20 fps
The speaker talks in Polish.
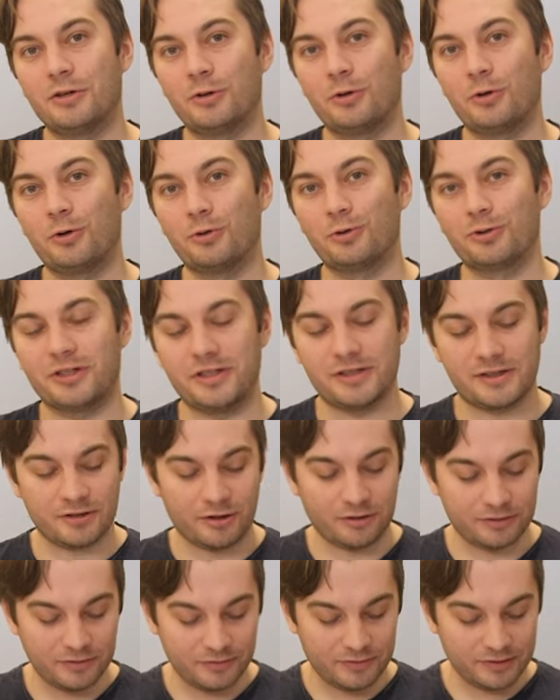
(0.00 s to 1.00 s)
krótkie
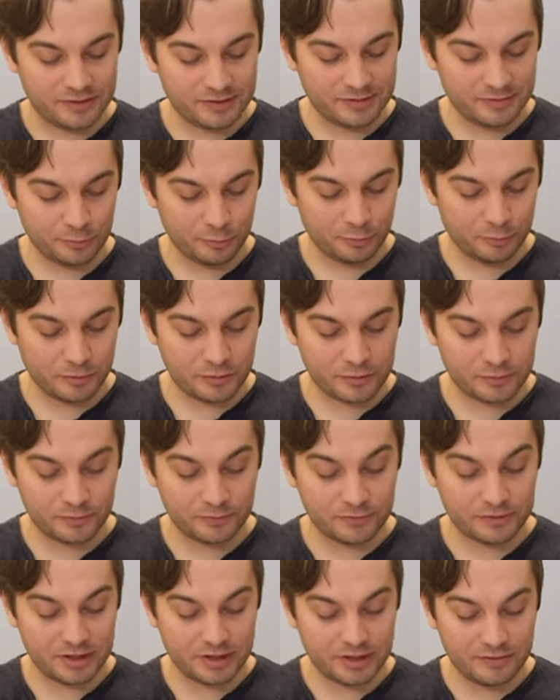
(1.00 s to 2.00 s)
schody, więc po prostu
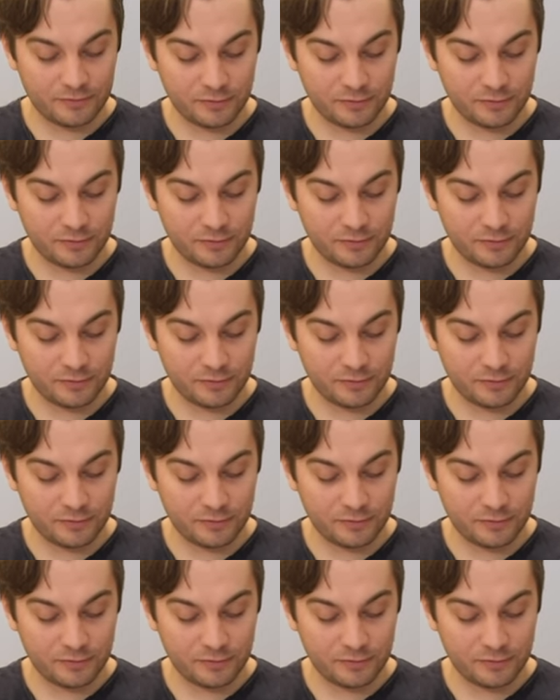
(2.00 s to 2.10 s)
w tej